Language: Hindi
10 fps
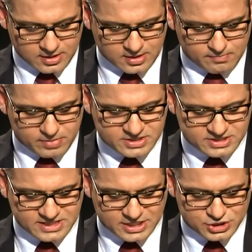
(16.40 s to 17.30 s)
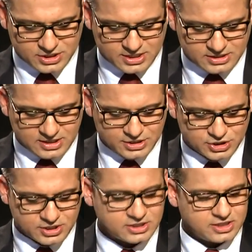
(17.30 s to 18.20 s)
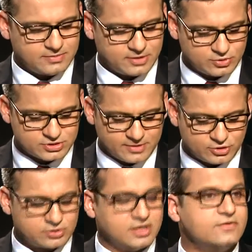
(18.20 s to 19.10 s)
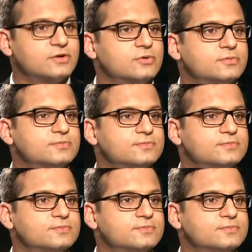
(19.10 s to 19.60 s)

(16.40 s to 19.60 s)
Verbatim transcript: का बजट सैंक्शन किया था लश्कर तैयबा को जमातुद्दावा को